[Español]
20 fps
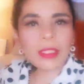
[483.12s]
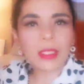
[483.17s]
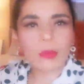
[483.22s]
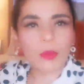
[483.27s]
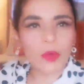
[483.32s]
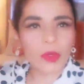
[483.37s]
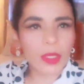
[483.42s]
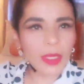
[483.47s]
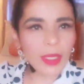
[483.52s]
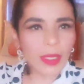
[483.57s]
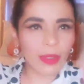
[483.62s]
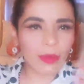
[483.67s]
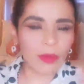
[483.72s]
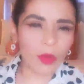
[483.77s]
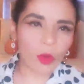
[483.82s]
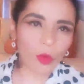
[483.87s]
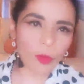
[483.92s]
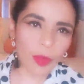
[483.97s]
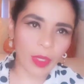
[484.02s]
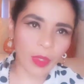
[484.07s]
mis amores, las he
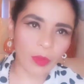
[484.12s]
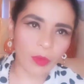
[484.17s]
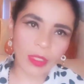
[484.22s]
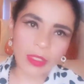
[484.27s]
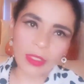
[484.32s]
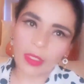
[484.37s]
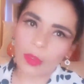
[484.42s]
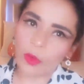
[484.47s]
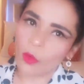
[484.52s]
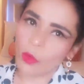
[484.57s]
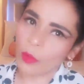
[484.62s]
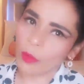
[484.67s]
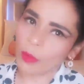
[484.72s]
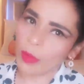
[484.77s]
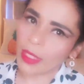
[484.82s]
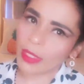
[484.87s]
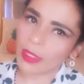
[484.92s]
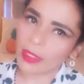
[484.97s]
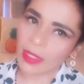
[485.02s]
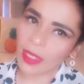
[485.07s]
ido comprando hace
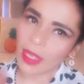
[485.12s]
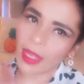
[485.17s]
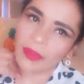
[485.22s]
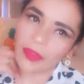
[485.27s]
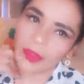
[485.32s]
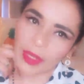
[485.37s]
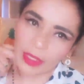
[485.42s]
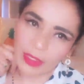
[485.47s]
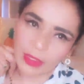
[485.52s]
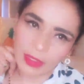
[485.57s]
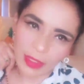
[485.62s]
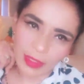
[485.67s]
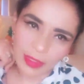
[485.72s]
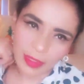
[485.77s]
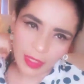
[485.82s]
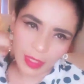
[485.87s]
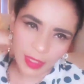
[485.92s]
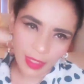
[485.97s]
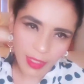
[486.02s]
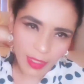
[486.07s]
un mes atrás,
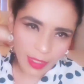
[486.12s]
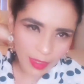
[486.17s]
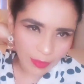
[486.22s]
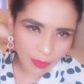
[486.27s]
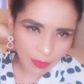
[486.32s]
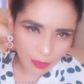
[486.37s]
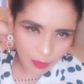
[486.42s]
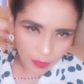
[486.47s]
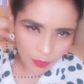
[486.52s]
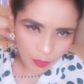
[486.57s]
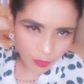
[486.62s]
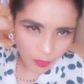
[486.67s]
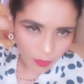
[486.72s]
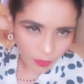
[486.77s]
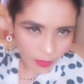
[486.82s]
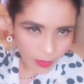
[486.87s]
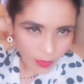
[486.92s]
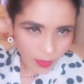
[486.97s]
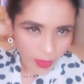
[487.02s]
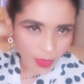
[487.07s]
así de que
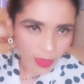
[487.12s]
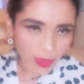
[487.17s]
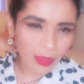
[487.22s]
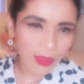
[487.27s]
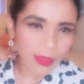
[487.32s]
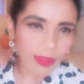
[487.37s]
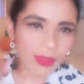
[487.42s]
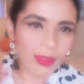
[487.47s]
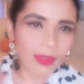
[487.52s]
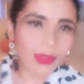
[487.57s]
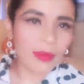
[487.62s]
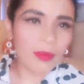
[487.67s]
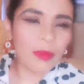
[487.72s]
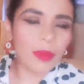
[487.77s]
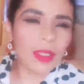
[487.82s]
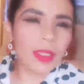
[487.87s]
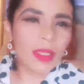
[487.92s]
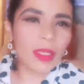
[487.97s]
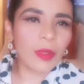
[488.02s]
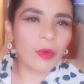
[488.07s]

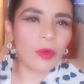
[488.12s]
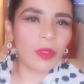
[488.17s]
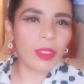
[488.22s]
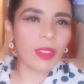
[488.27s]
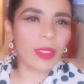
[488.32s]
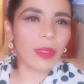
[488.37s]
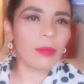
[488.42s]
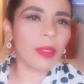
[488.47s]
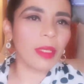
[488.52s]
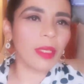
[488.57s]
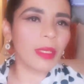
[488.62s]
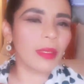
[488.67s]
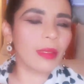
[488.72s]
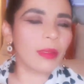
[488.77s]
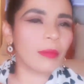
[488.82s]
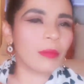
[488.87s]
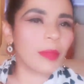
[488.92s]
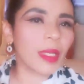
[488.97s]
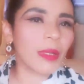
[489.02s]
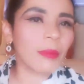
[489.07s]
miren qué bonita
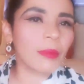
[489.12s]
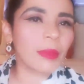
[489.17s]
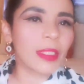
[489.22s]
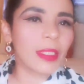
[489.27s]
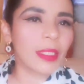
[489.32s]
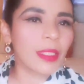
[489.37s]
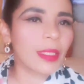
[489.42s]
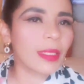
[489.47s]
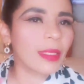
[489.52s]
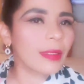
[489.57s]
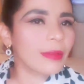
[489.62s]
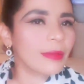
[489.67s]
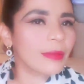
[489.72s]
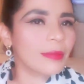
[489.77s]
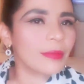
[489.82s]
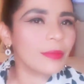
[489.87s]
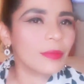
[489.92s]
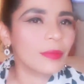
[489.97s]
mi, mi camisita.